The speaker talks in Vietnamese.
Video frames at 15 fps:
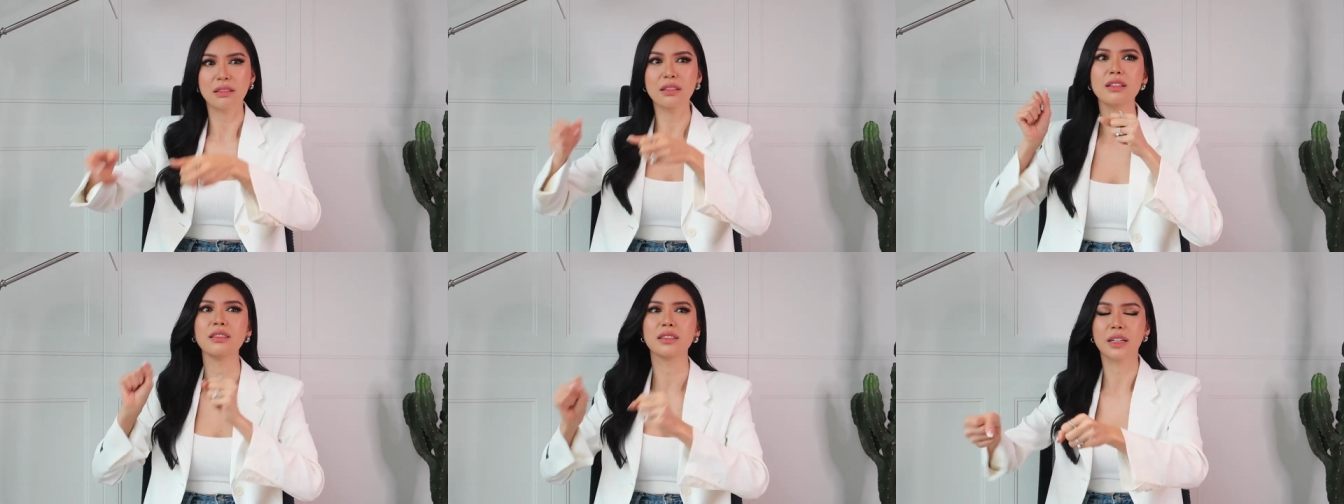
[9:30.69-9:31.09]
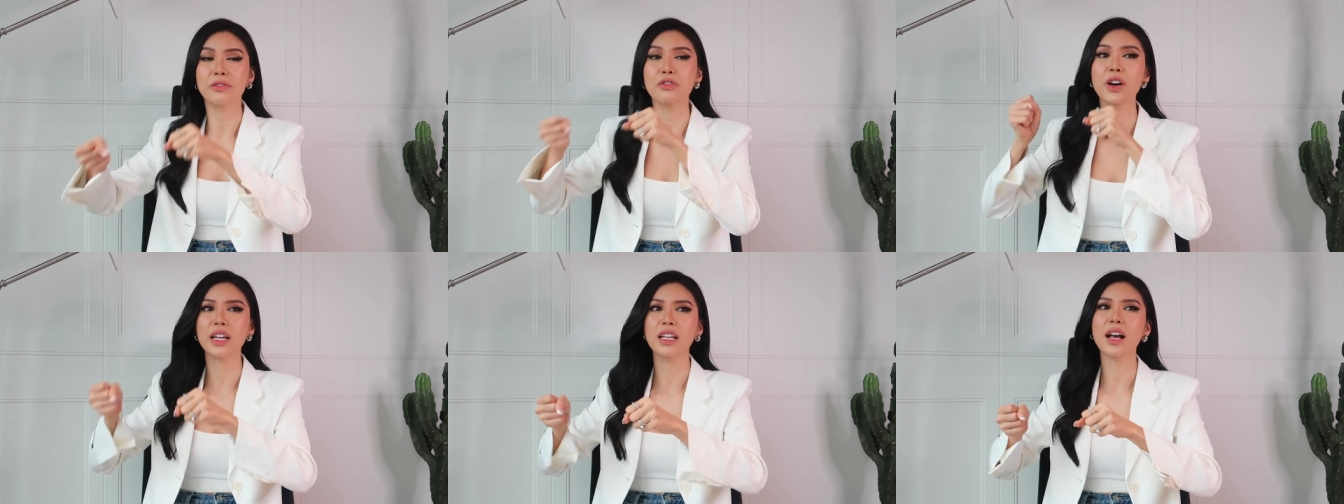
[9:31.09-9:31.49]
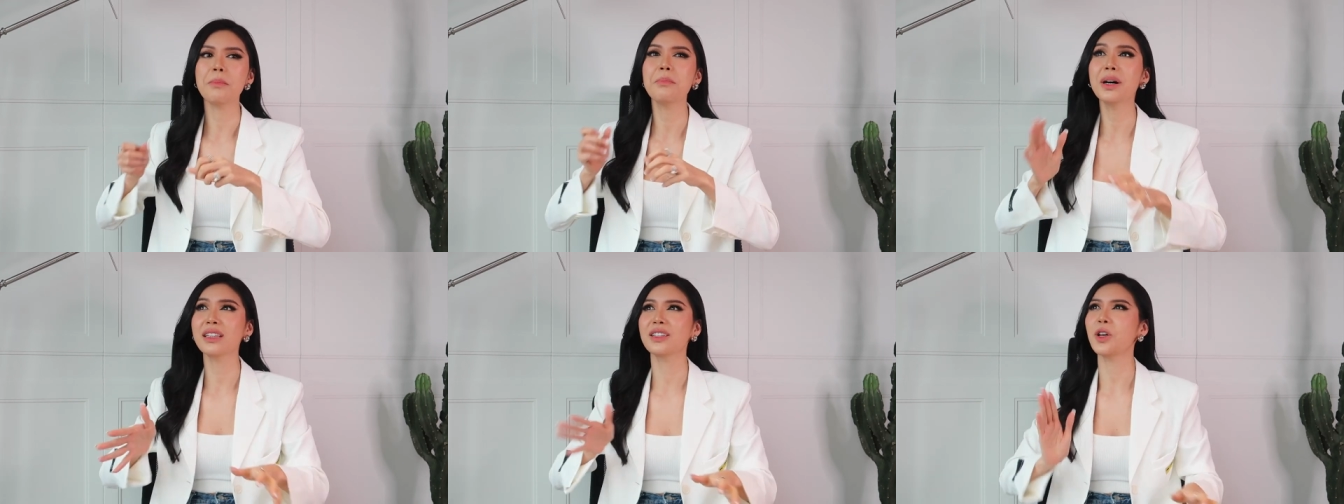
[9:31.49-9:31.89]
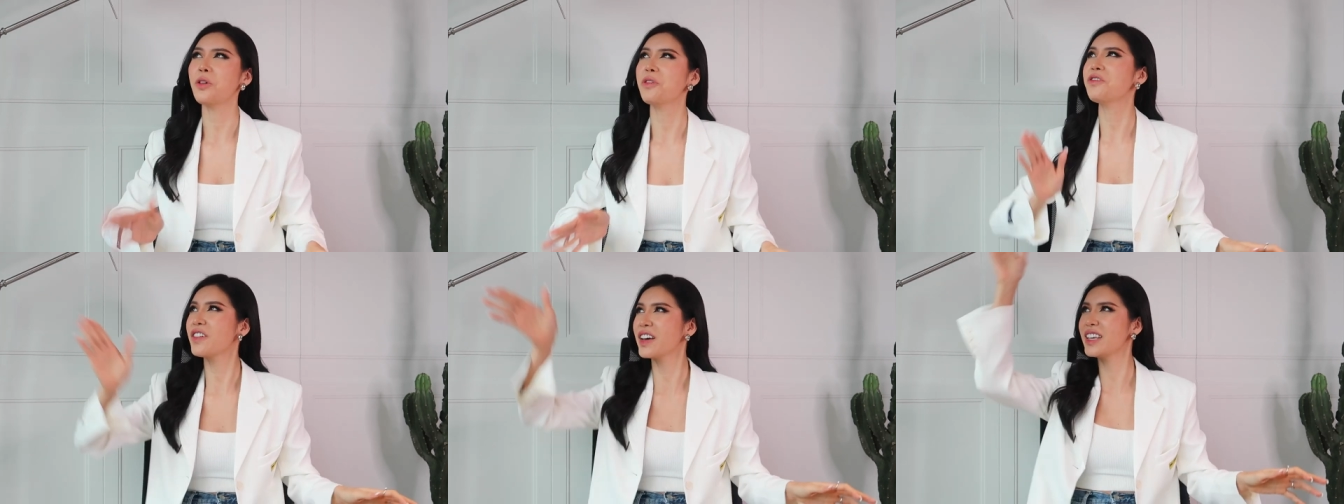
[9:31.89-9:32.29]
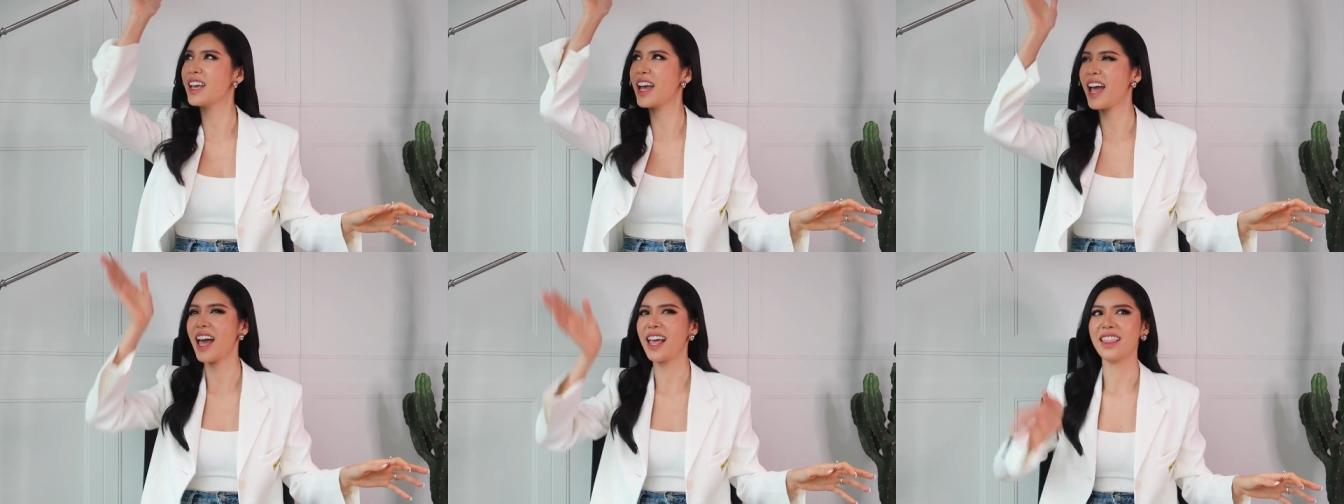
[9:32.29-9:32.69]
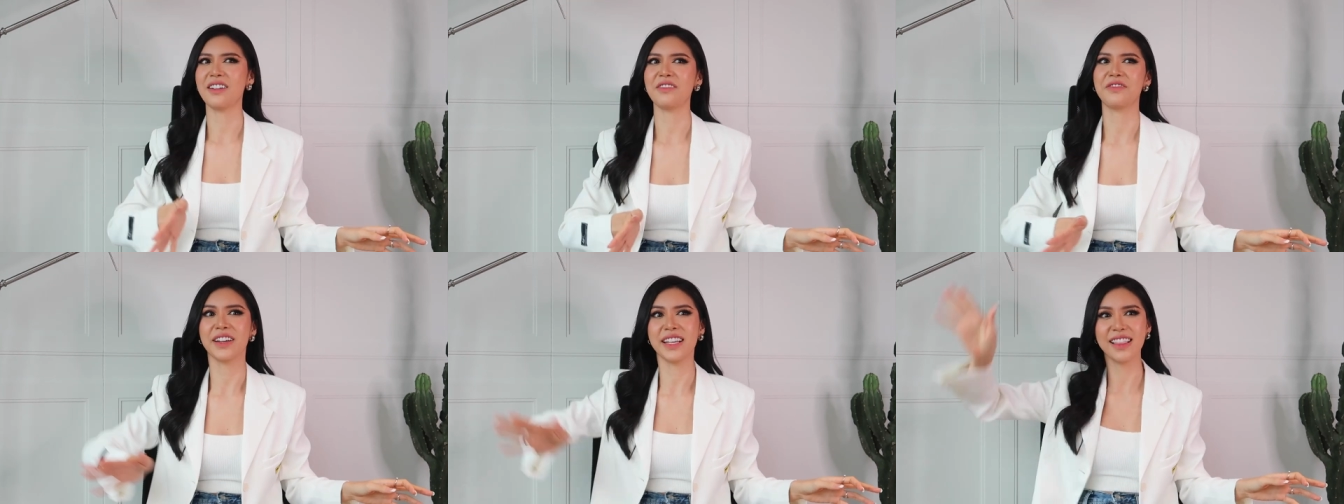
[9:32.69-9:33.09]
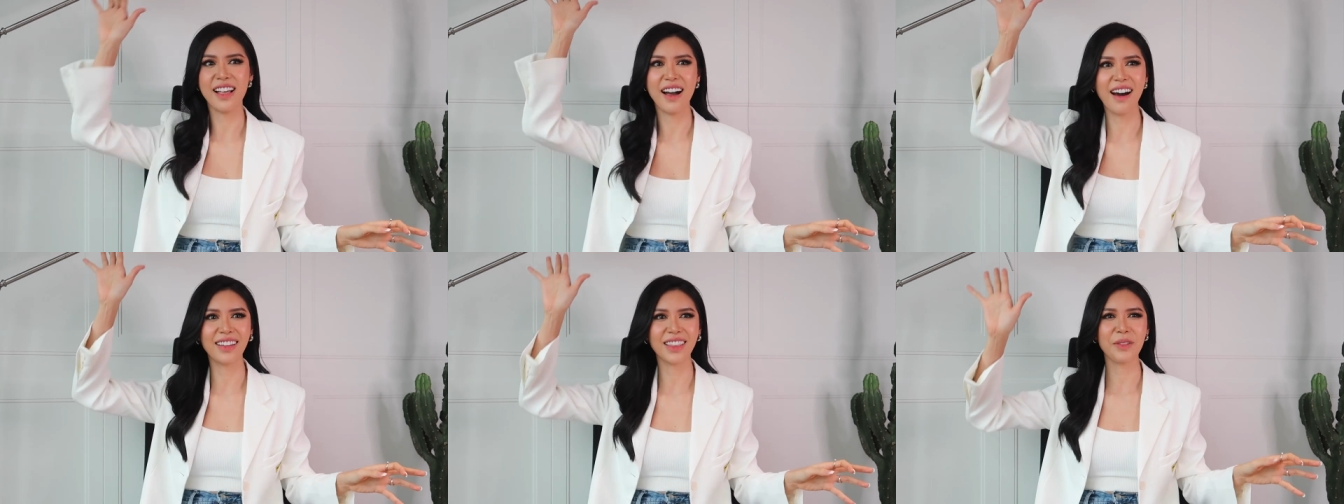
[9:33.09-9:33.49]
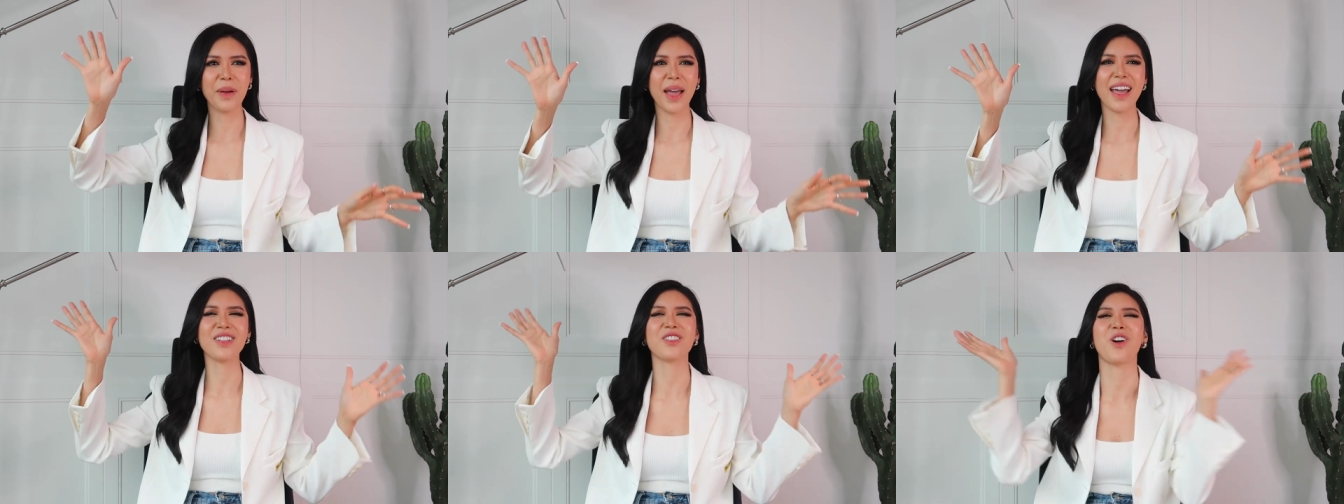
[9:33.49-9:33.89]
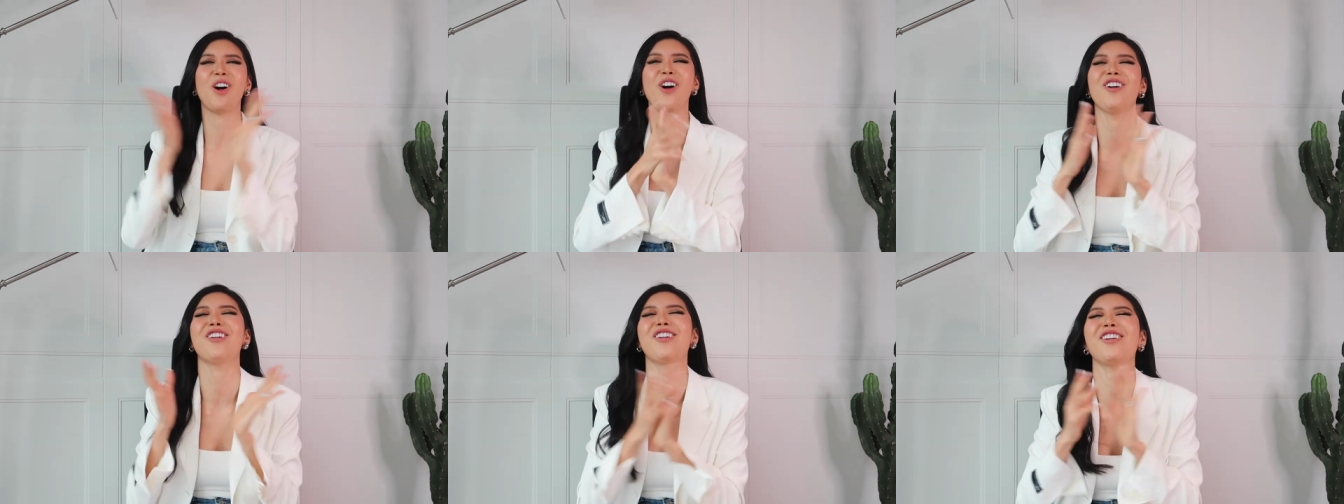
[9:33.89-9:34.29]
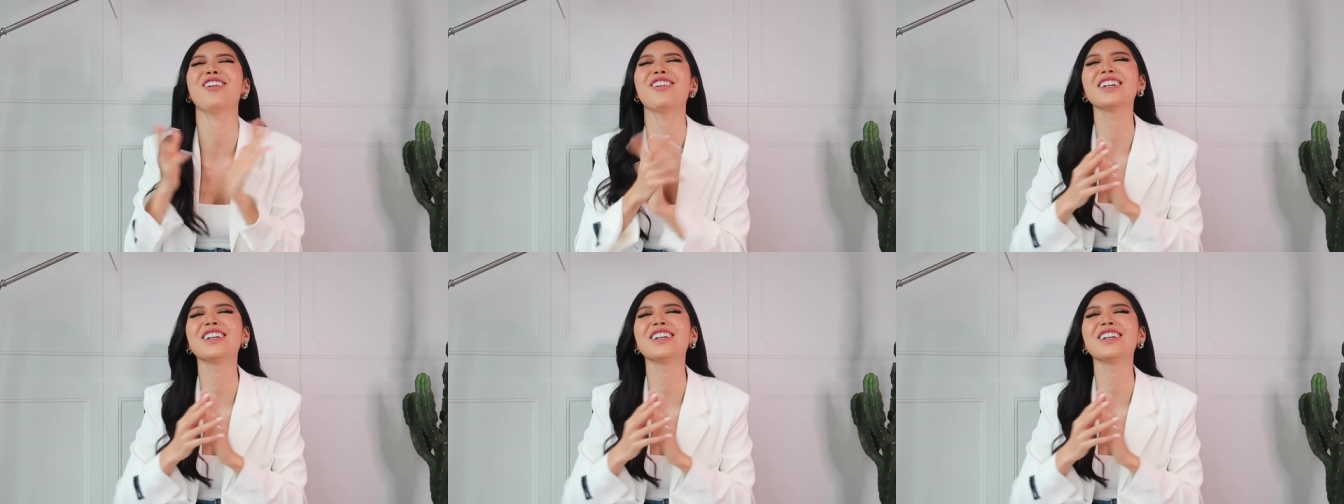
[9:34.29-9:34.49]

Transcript: con ngựa nó phi đó Minh Tú Phi Ha là phi lên đó bé Trời ơi,